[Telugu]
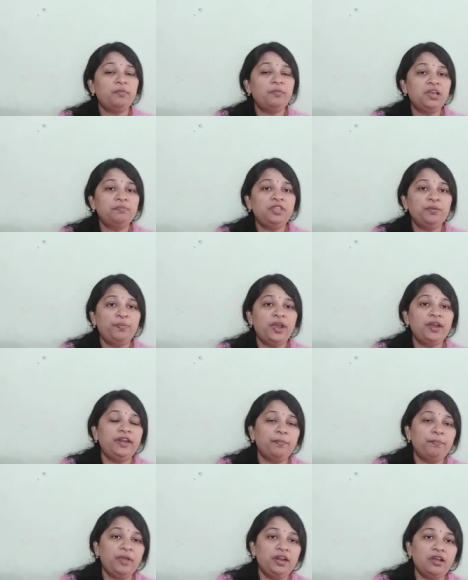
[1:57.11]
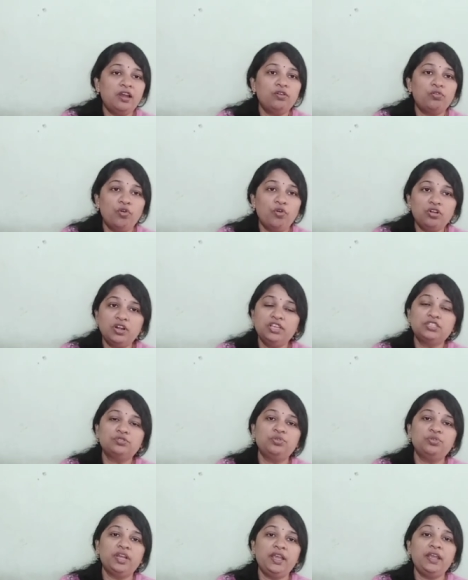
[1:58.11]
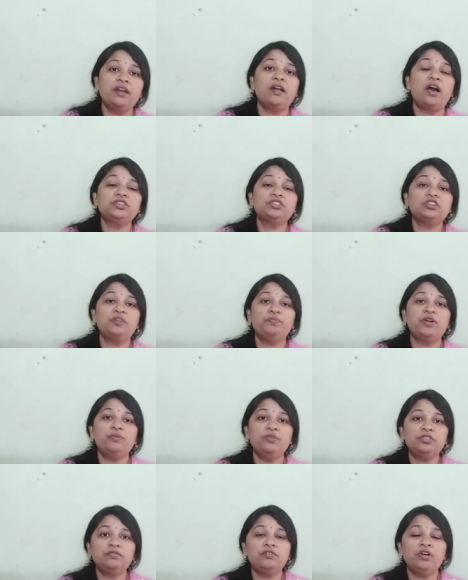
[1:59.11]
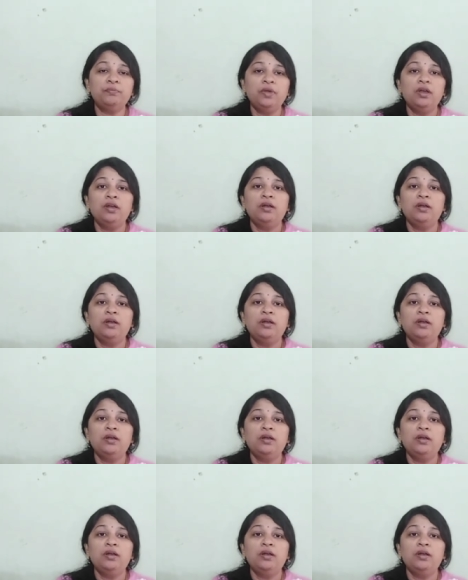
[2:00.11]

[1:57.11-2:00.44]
ఎనభై ఎనిమిది పాయింట్ డెబ్బై నాలుగు కోట్లు ఇస్తుంటే రాష్ట్ర ప్రభుత్వం